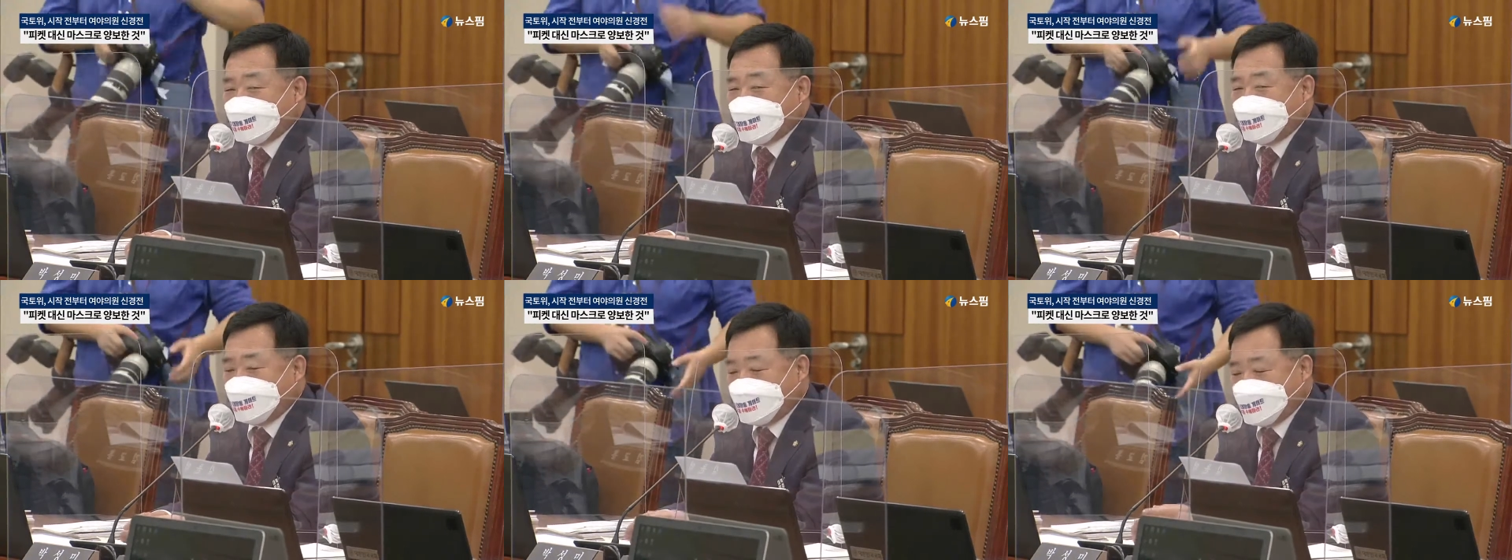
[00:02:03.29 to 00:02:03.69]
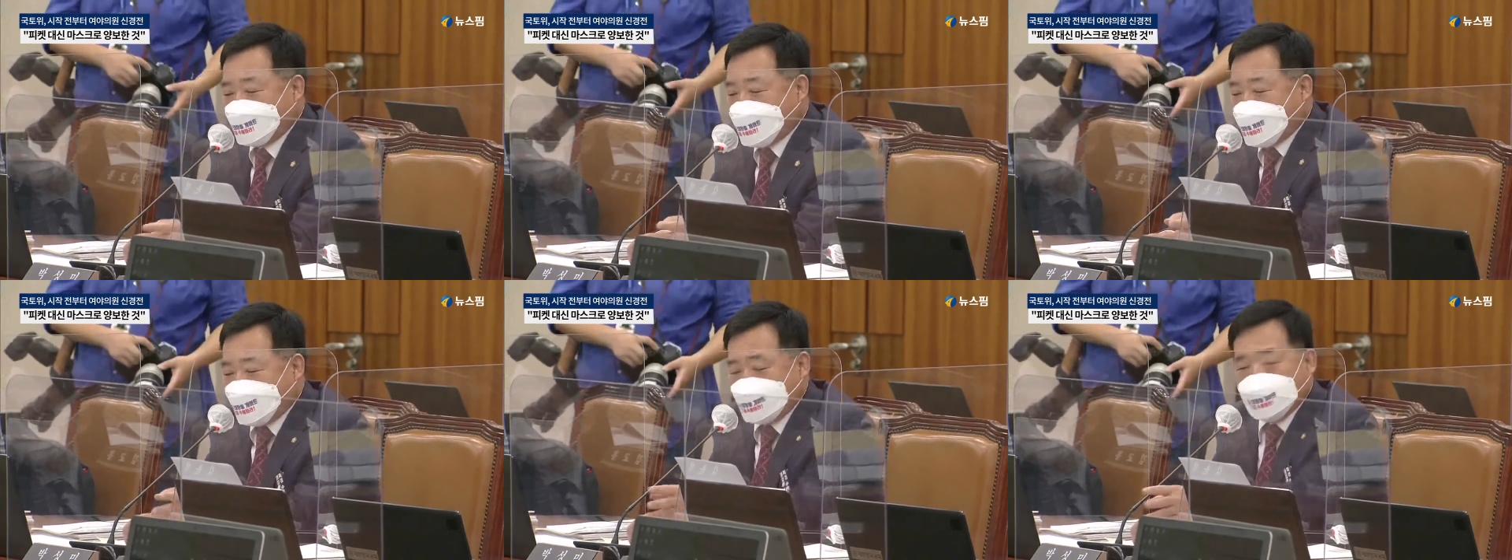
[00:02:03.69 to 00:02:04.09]
국토부
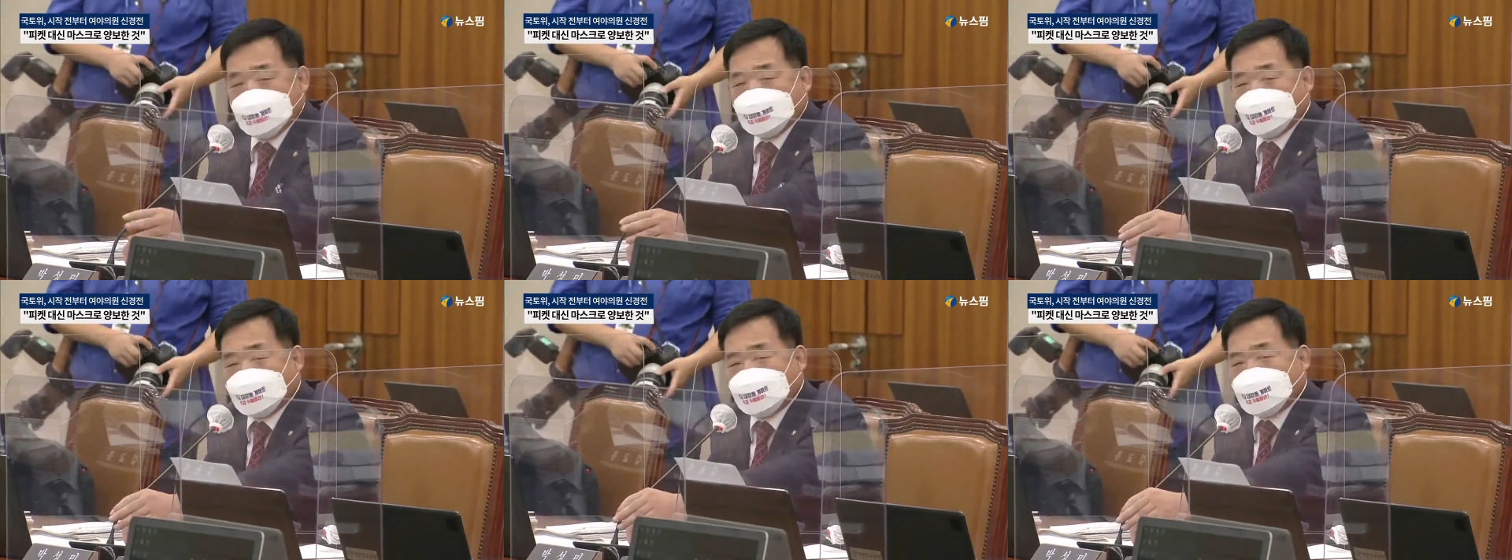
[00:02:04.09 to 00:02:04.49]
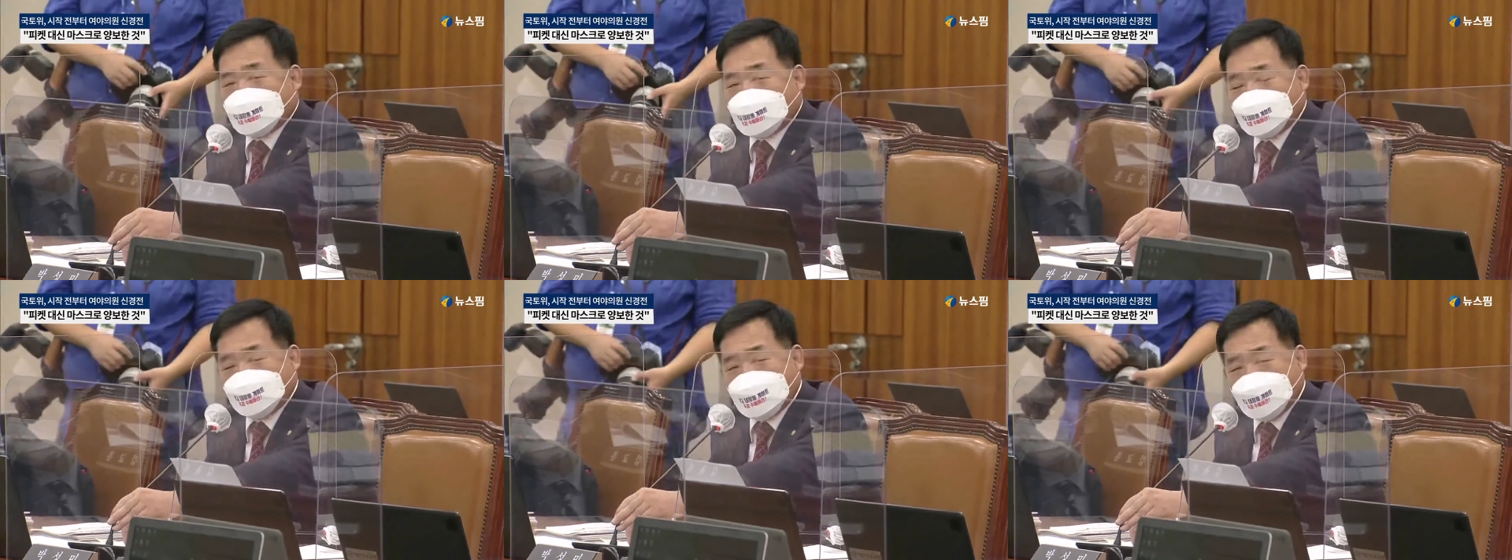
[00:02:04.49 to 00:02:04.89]
국감
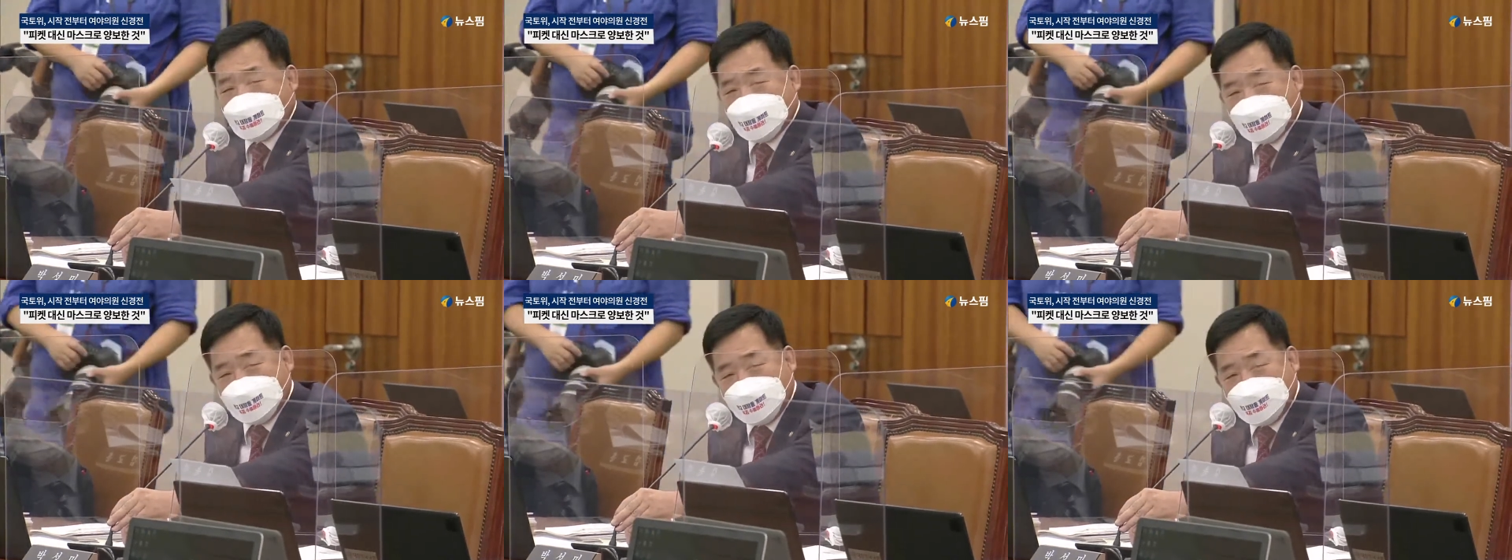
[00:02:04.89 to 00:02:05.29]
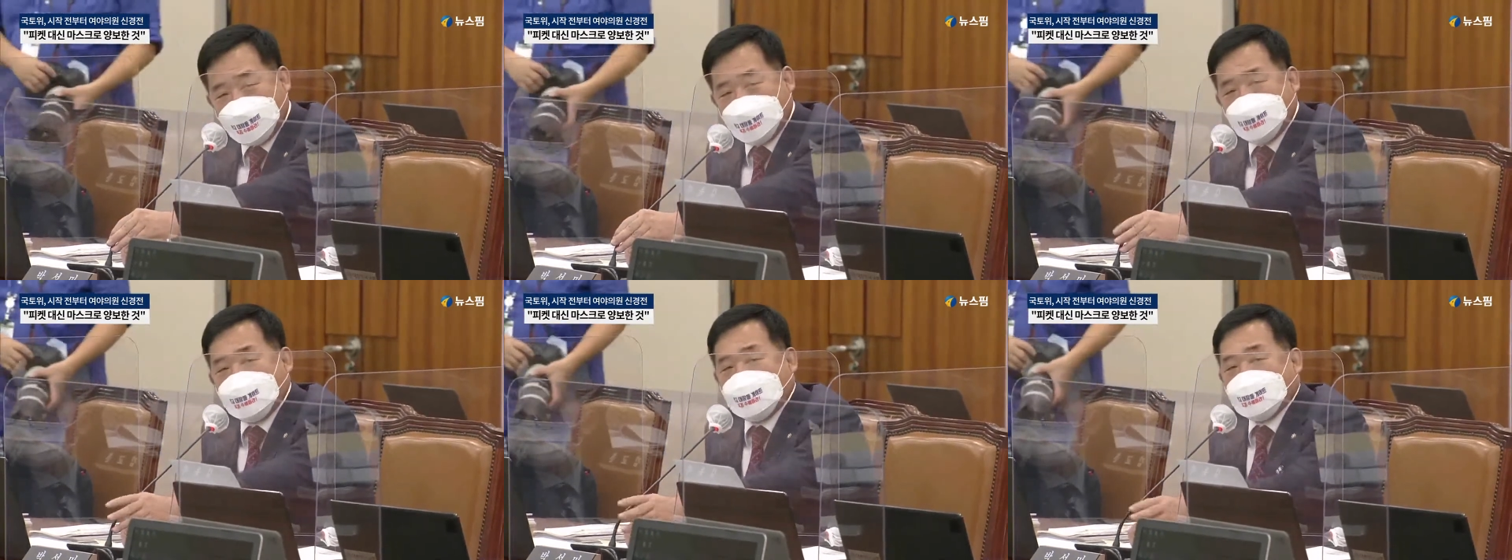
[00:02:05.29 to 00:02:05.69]
정책 감사는 안
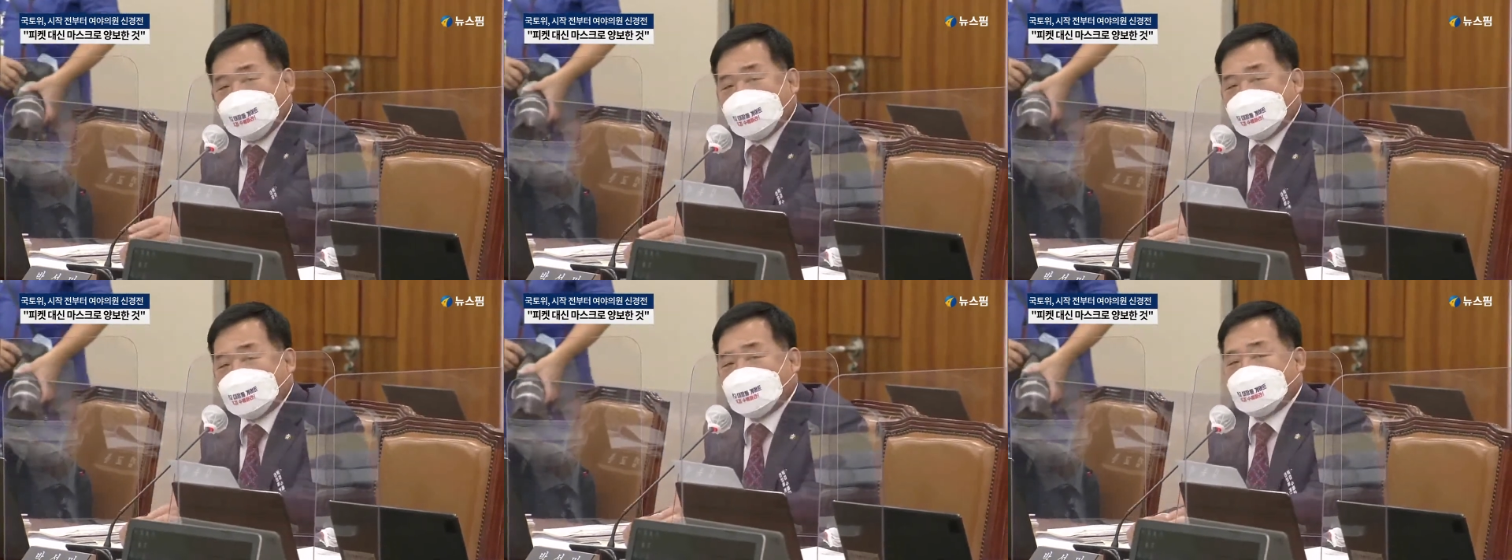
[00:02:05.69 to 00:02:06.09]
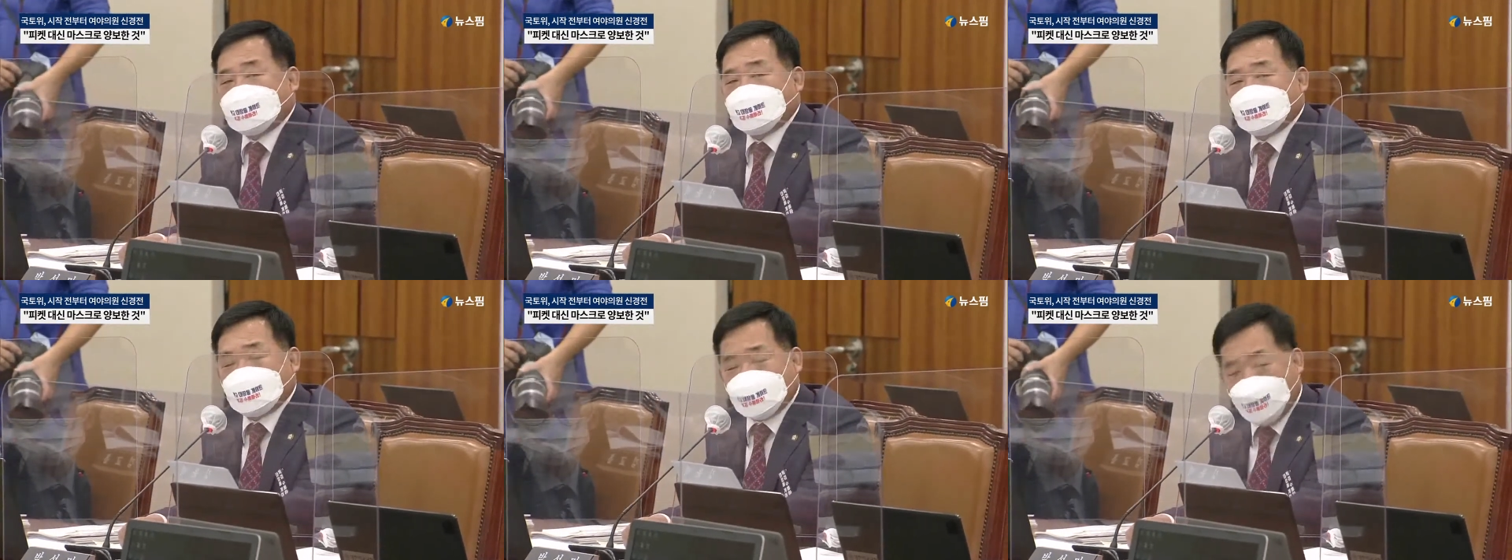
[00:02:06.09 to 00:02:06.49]
하고 어,